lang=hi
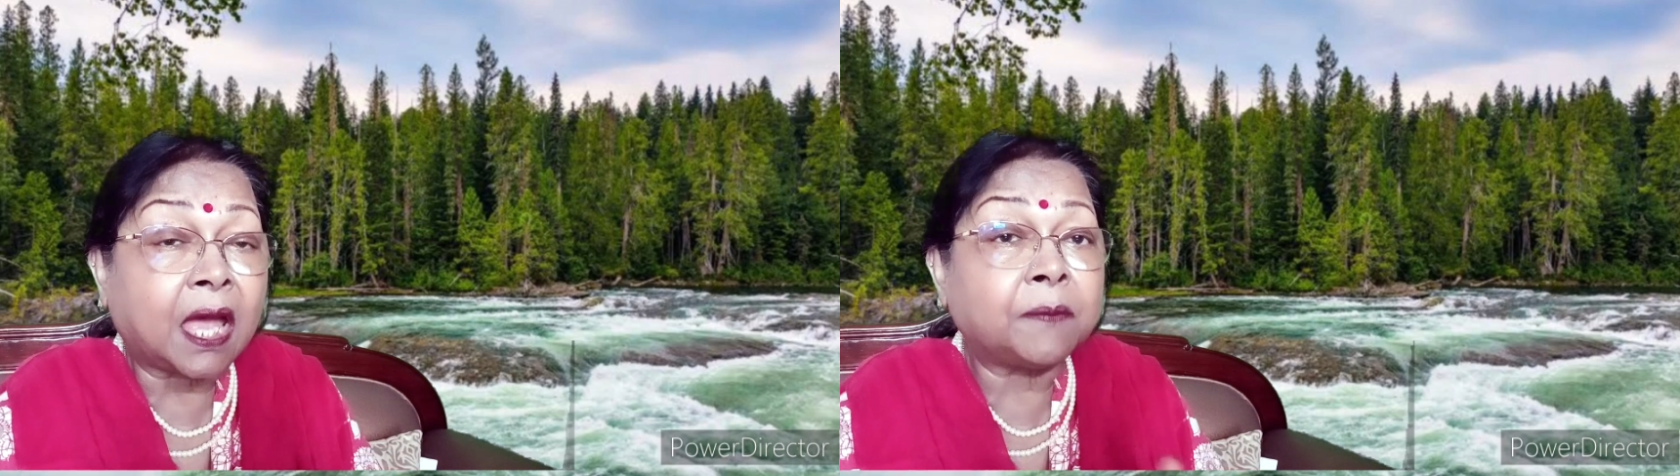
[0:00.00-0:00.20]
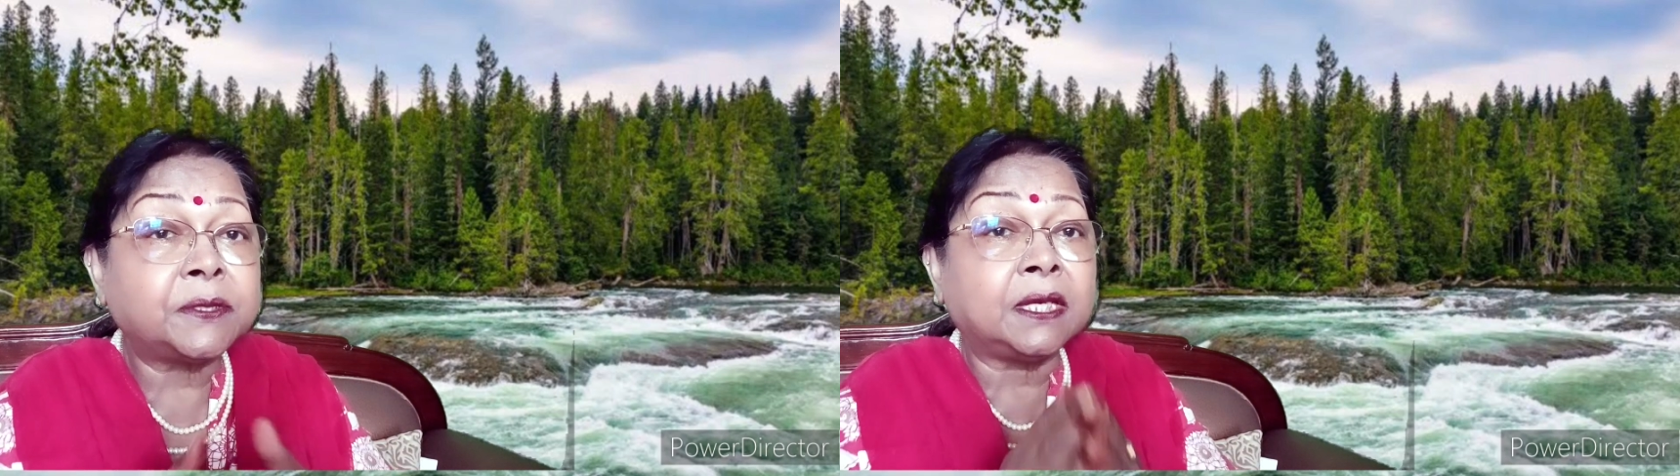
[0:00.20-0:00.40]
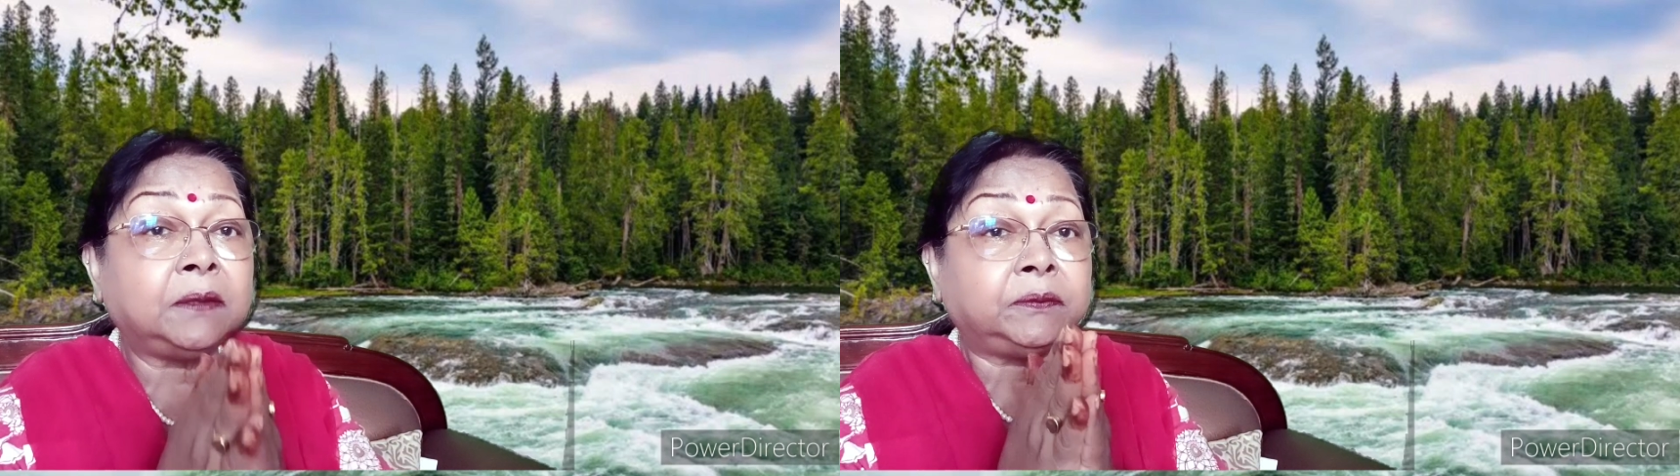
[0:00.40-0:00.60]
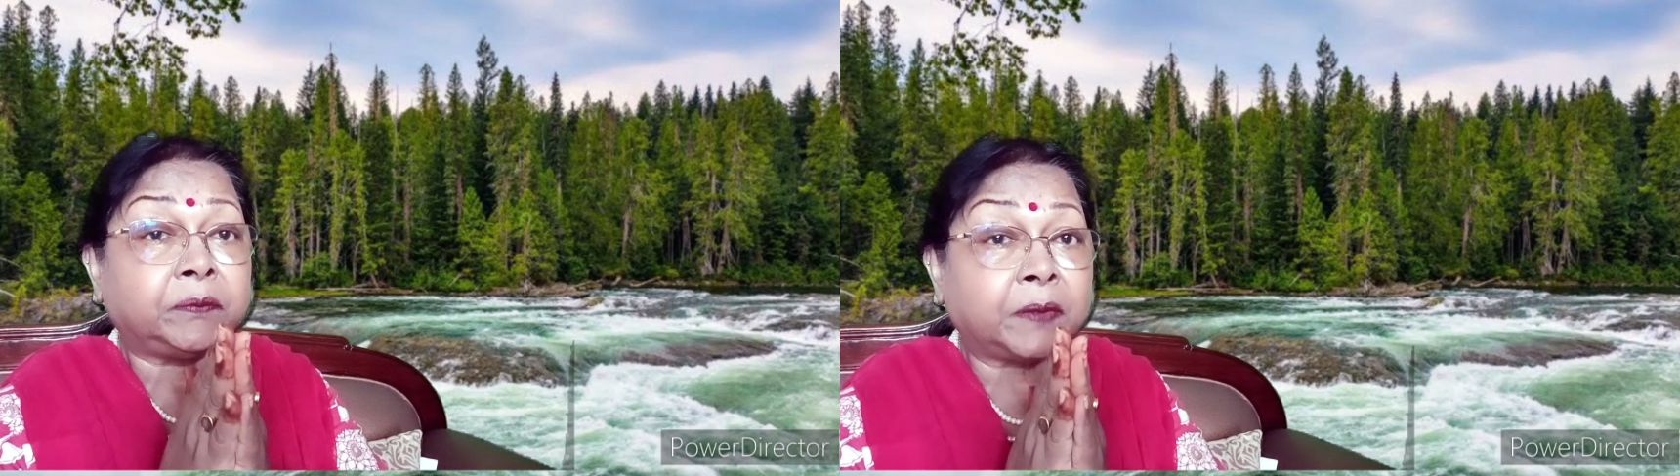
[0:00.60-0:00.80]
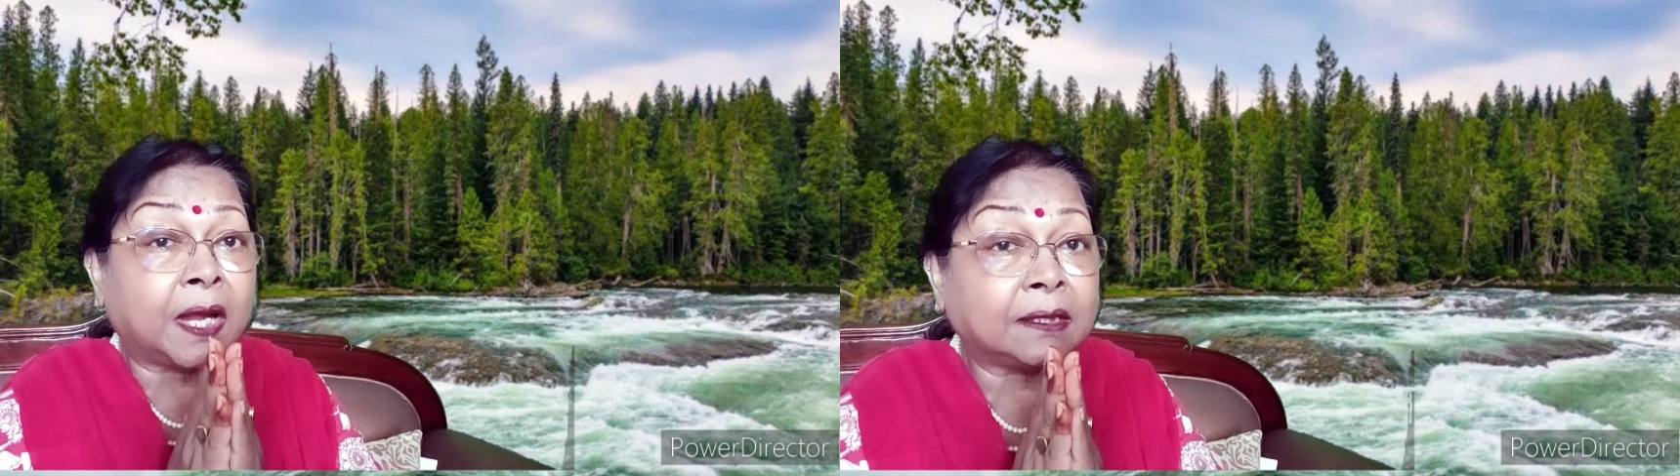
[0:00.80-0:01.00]
आपसे
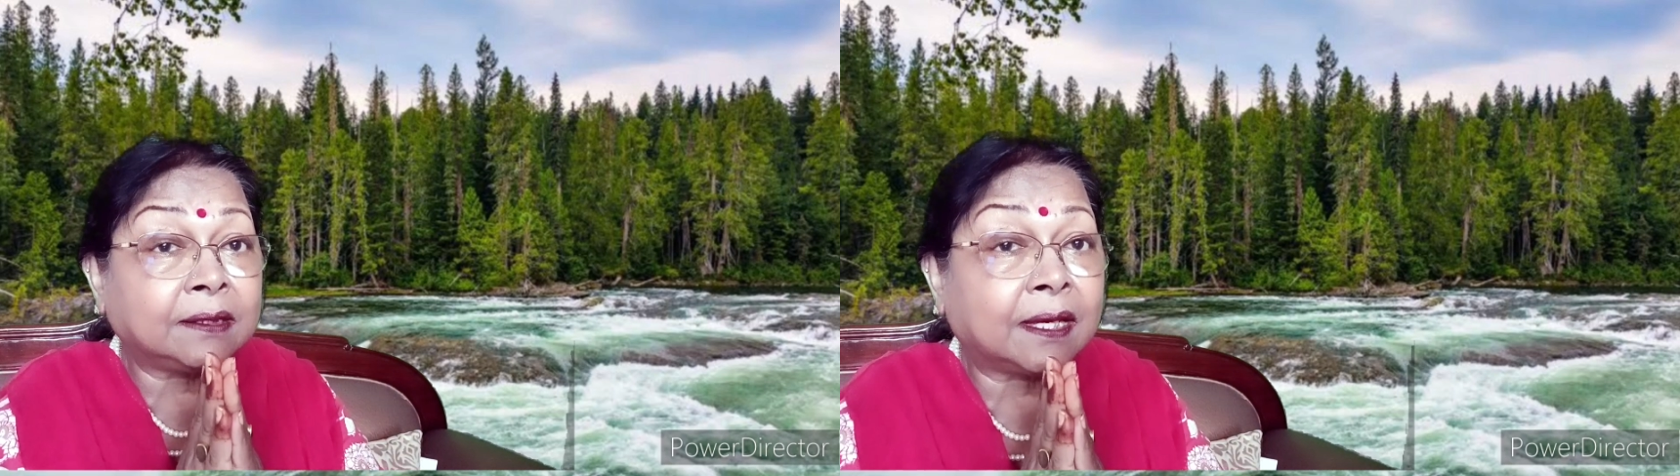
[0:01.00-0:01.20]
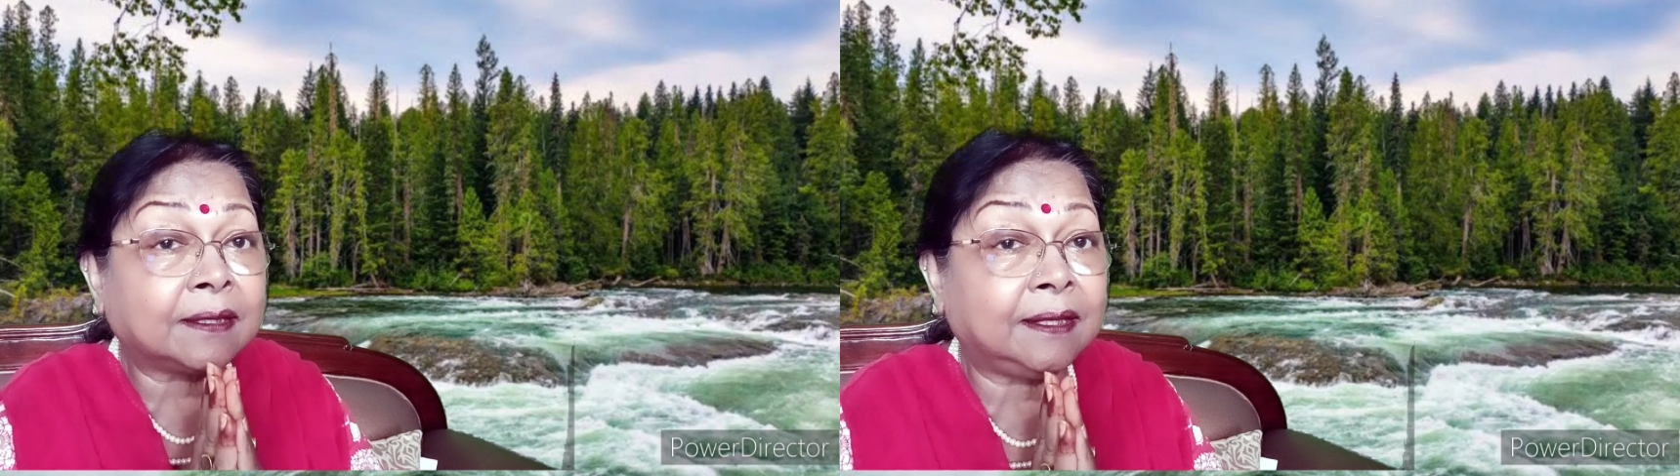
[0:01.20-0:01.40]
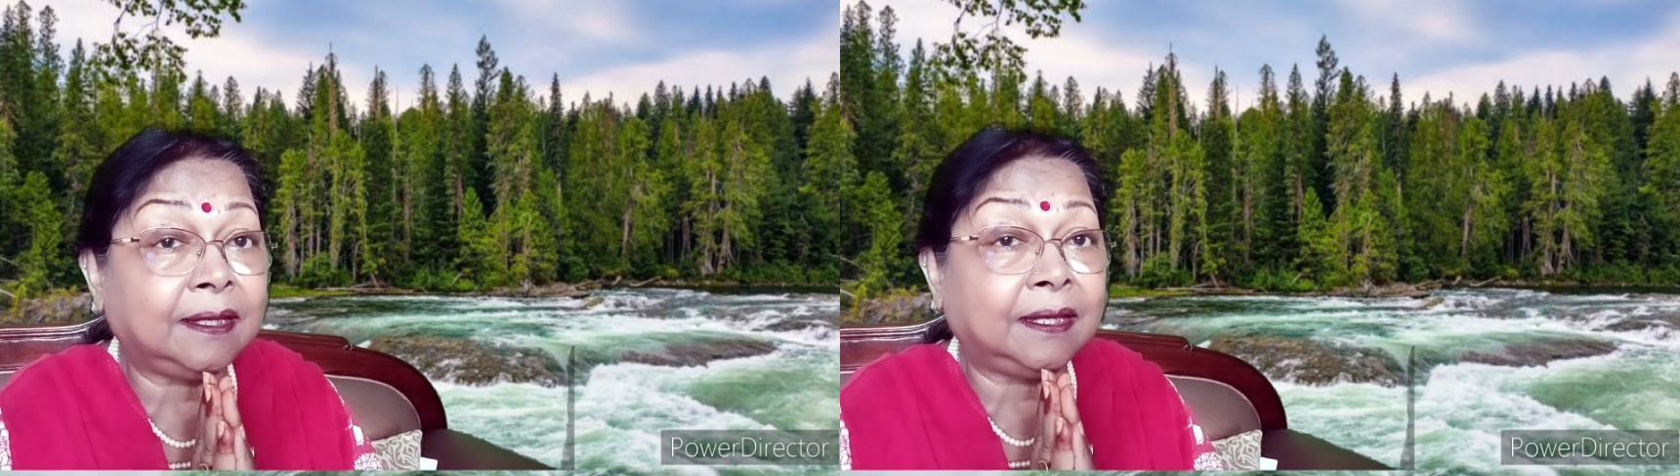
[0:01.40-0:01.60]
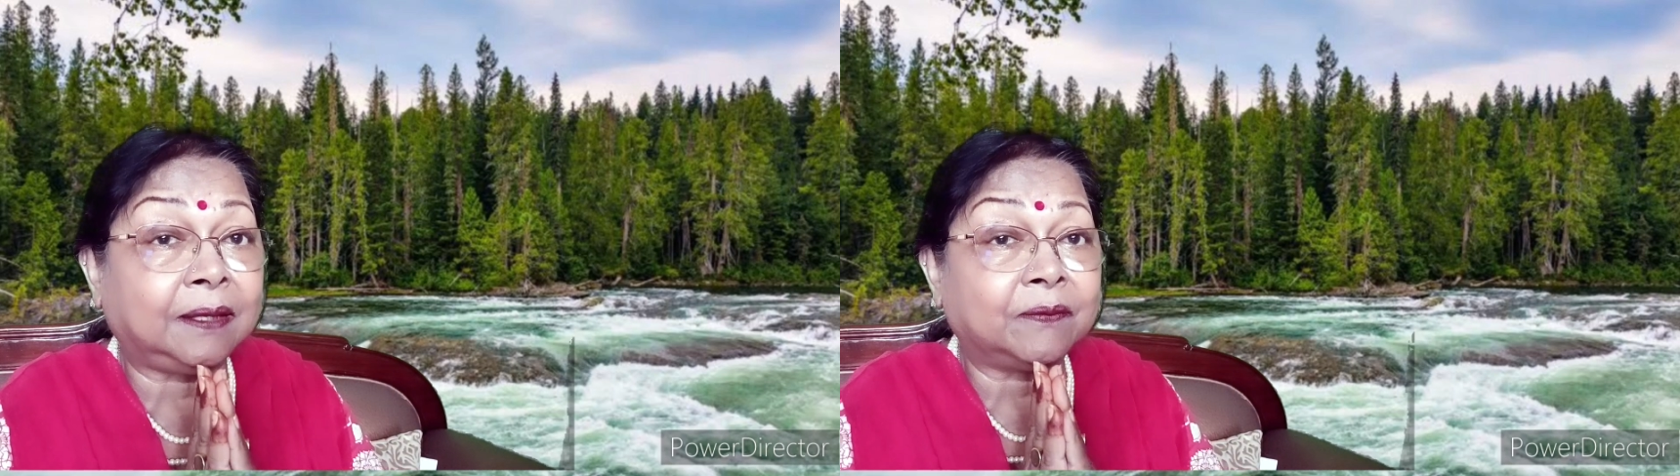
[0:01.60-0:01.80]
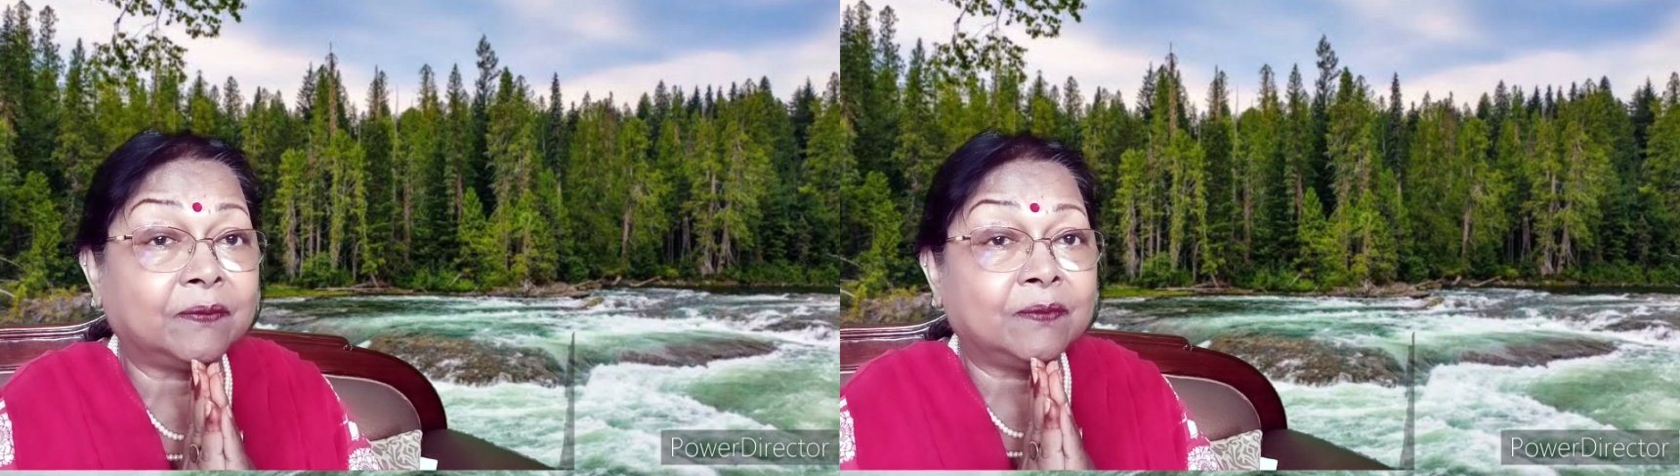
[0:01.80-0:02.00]
प्रार्थना
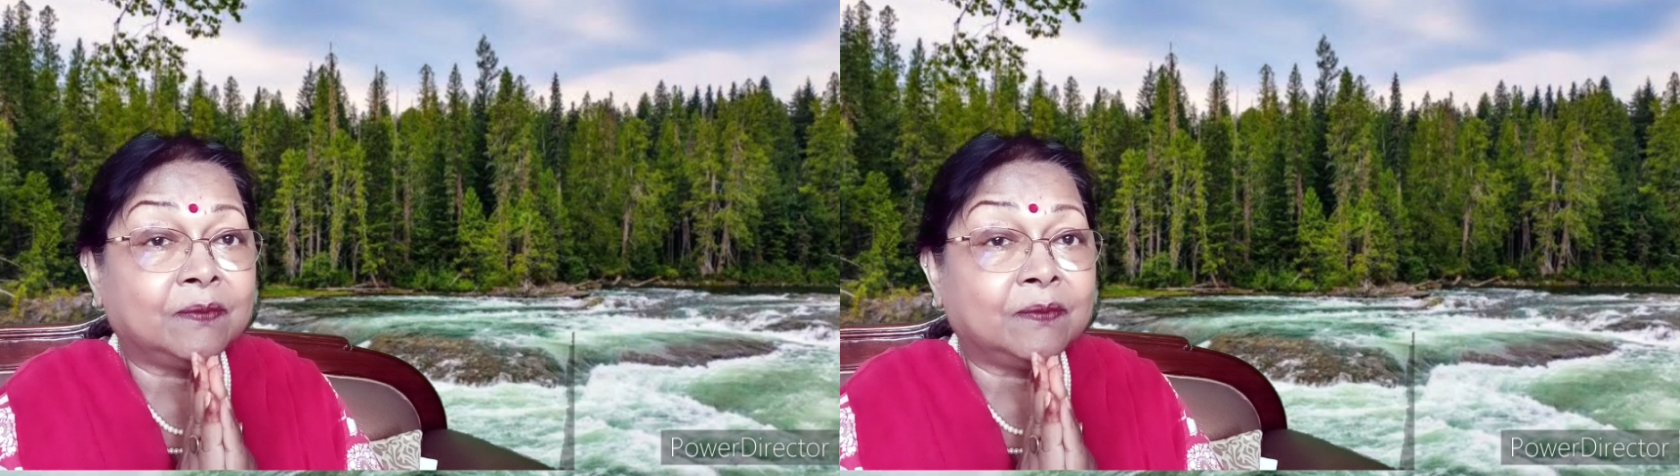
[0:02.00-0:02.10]
की